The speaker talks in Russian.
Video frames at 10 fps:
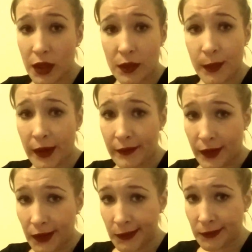я не
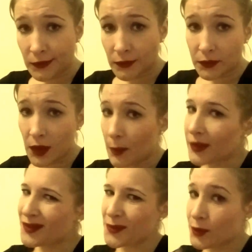права. Об
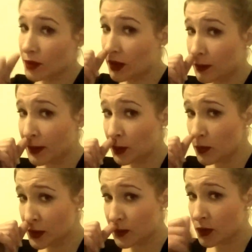этом еще надо
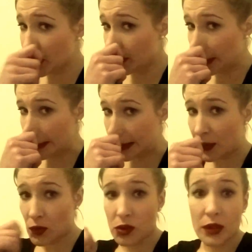подумать. Может быть,
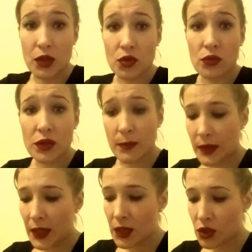я уже решу
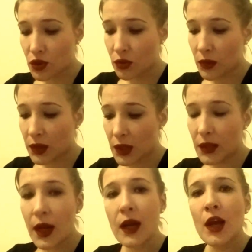себе дальше, что это не
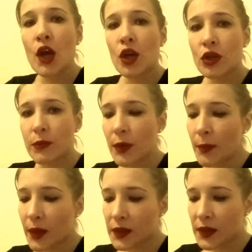так. Но мне
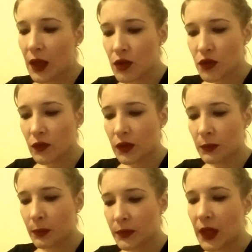показалось, что
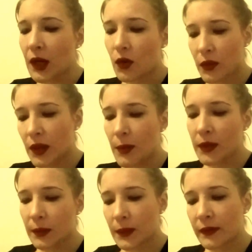вот так как он об
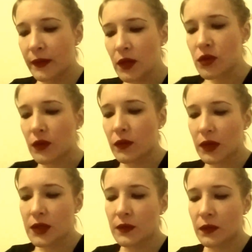этом говорил, что
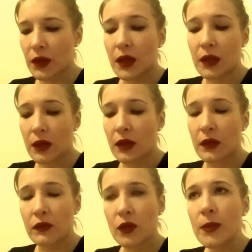вот эти вот игры
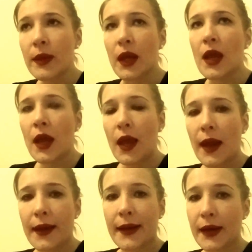головоломки,
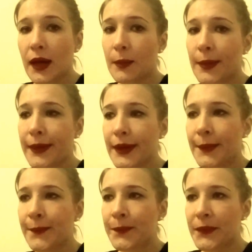это как
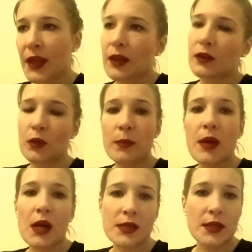бы э, ну,
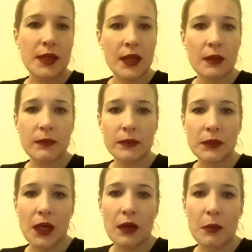мастеры
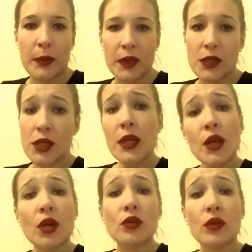э,
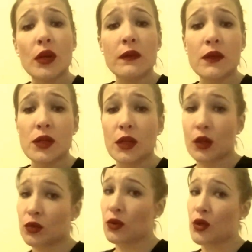приложение, которое вышло,
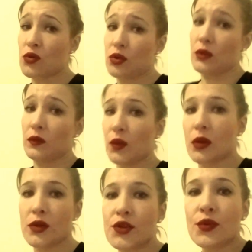которое я уже давно
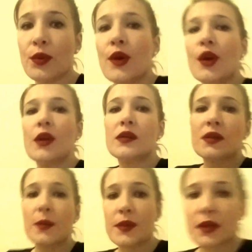хочу
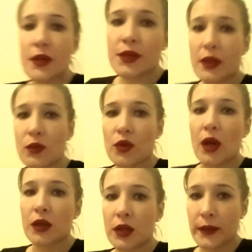себе скачать, но
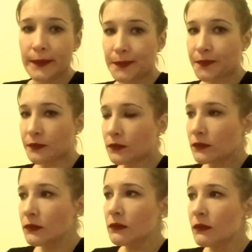как-то
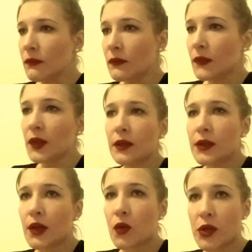
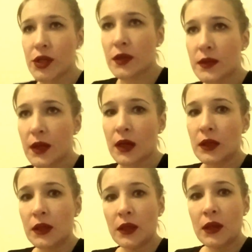не хочется